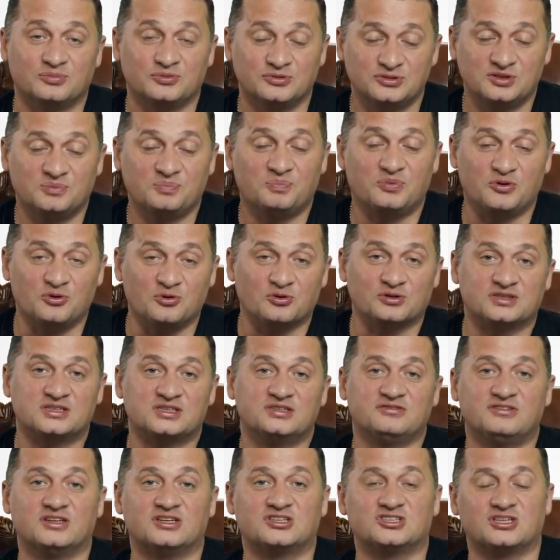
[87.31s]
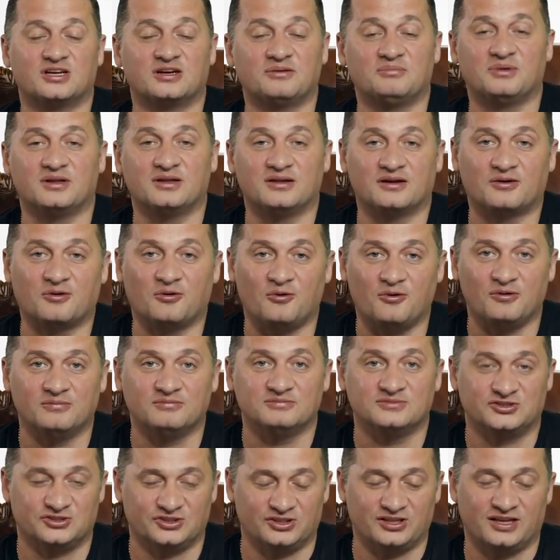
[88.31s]
Пусть пьет свежее молоко,
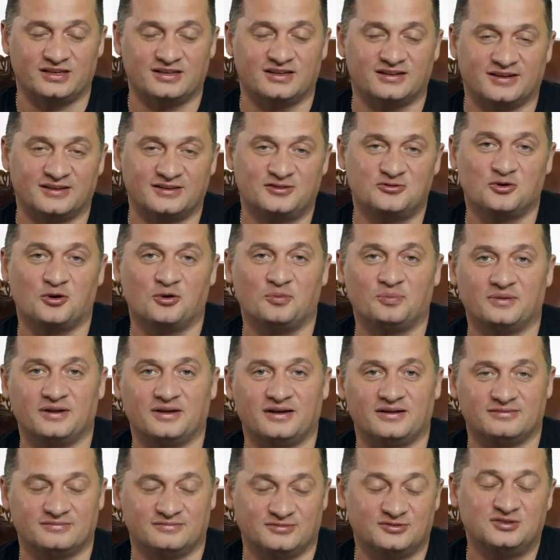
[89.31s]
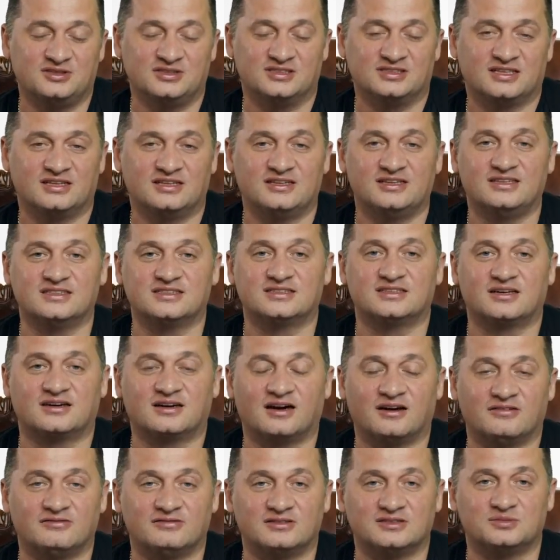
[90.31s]
желательно теплое, но ну, если есть
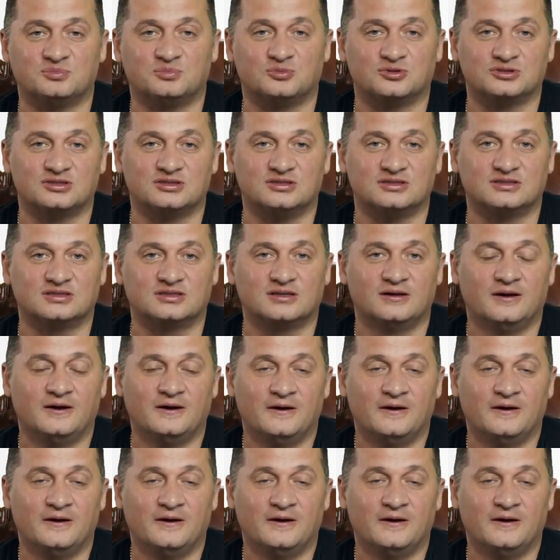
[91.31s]
такая возможность.